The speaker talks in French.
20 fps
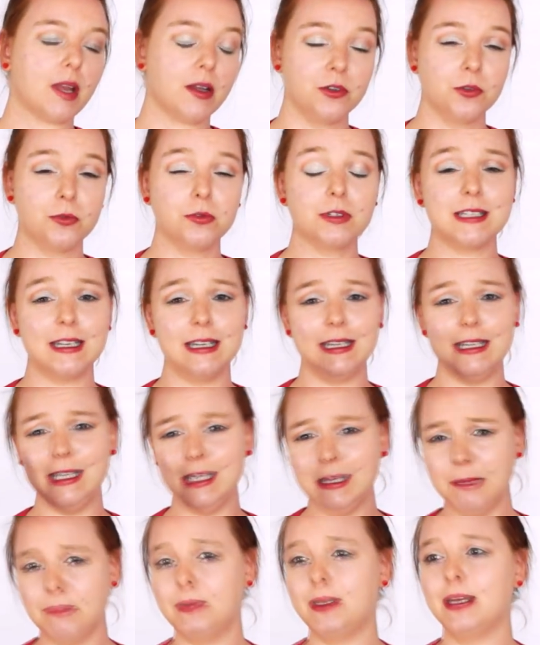Donc c'est
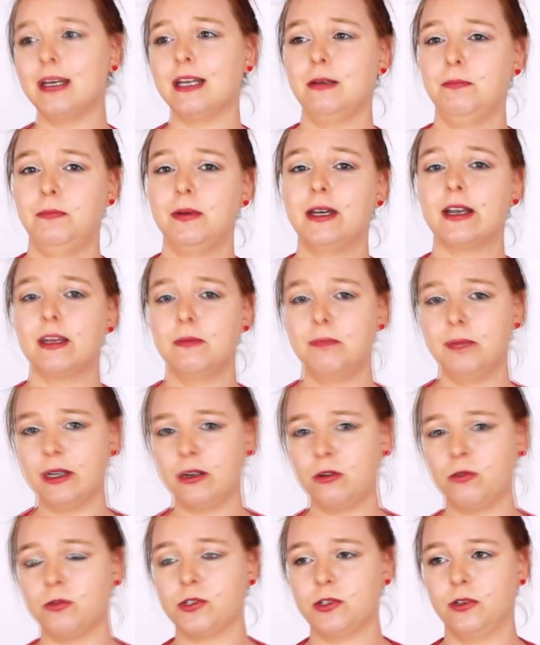hyper hyper
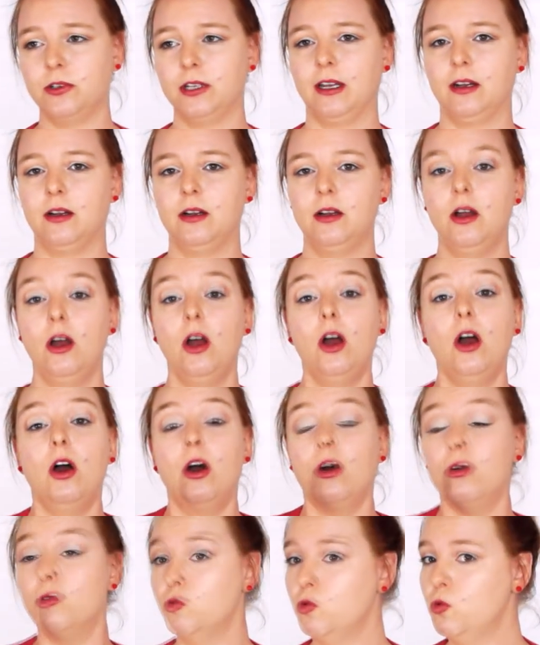hyper consanguin.
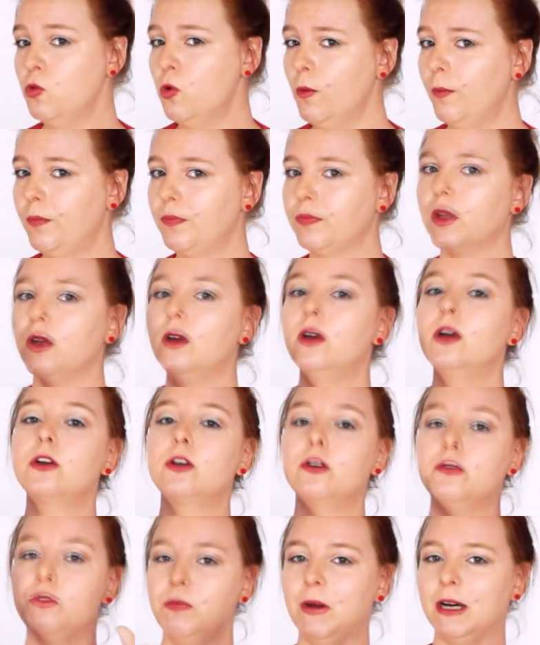Ou
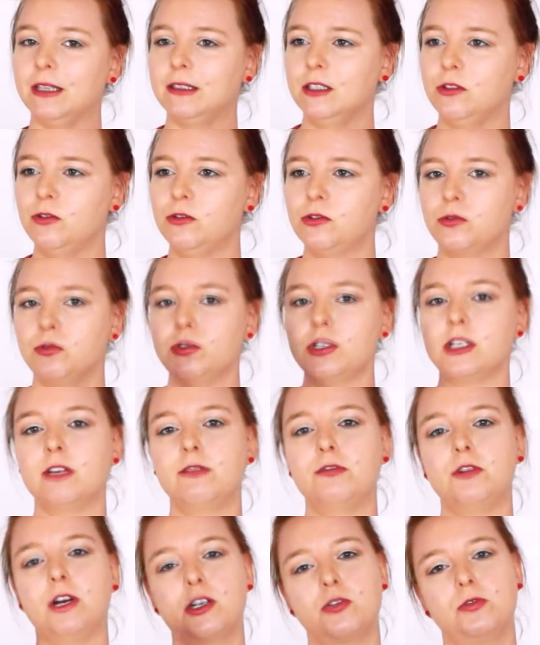que vous partez d'une souche et
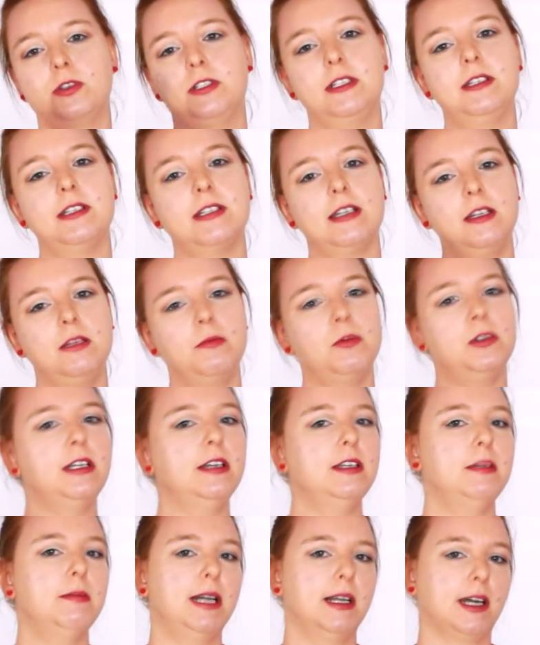que vous rajoutez des animaux
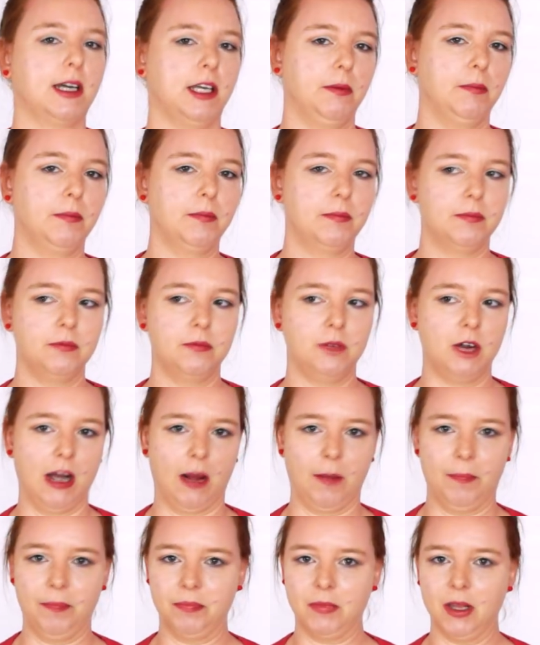d'animalerie. Voilà.
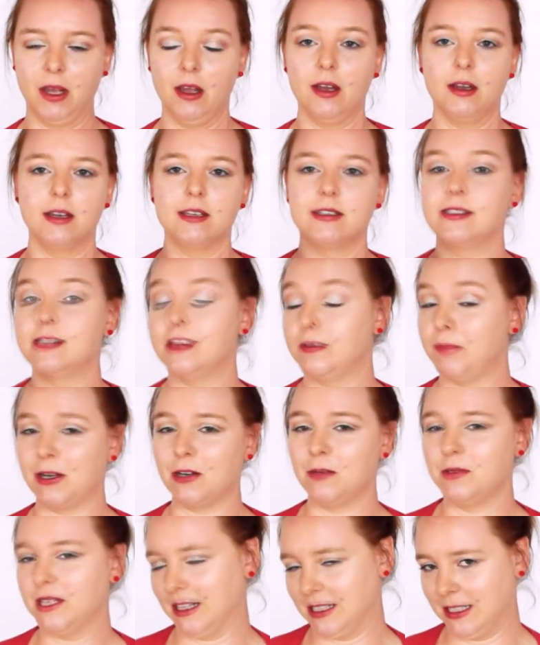C'est pas
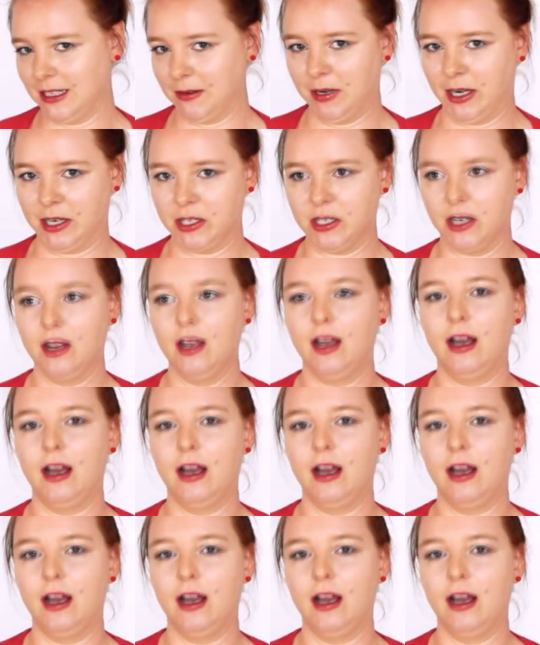comme ça que ça marche